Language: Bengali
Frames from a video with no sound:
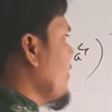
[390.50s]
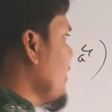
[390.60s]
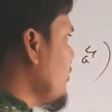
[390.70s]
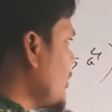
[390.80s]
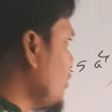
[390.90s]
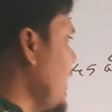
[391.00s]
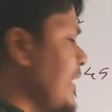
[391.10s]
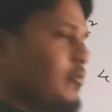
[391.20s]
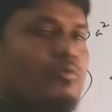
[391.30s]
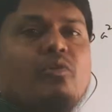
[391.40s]
কিন্তু আসলে
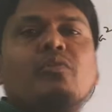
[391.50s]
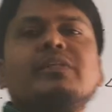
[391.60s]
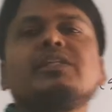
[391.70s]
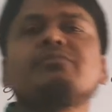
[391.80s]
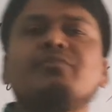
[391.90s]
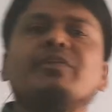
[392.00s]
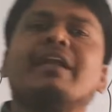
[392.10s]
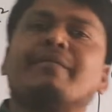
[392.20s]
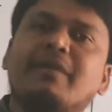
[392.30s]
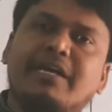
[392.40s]
এতগুলো কথা তুমি মনে
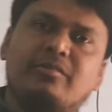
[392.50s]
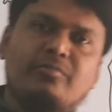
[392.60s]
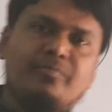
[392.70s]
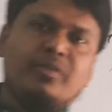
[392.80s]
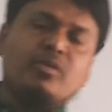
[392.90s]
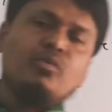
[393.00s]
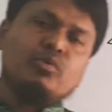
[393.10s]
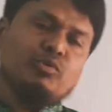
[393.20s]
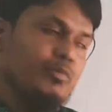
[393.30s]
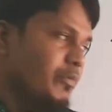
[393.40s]
রাখবা কেন
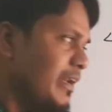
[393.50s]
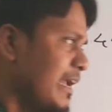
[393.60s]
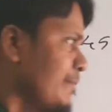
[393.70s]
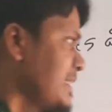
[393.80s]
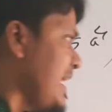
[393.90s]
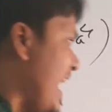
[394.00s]
তুমি মনে রাখবা যে